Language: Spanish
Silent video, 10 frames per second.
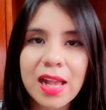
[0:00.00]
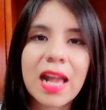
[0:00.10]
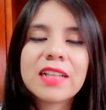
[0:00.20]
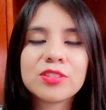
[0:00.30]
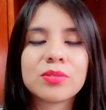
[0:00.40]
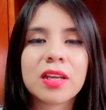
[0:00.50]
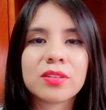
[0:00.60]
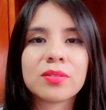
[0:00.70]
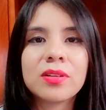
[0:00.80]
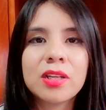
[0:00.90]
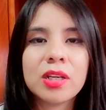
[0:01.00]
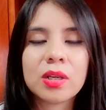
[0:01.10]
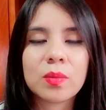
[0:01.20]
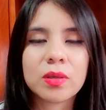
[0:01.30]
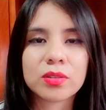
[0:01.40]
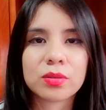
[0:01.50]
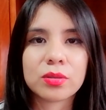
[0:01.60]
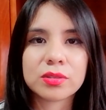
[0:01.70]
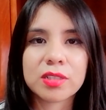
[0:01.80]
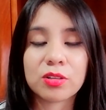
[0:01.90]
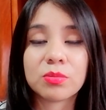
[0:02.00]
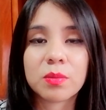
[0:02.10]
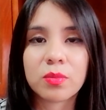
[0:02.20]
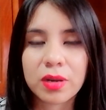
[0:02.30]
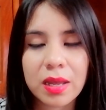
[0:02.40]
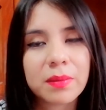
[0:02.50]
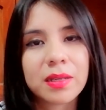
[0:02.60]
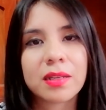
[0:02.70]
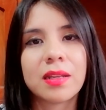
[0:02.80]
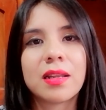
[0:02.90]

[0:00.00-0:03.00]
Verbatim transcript: casi un año cuando se conmemoraban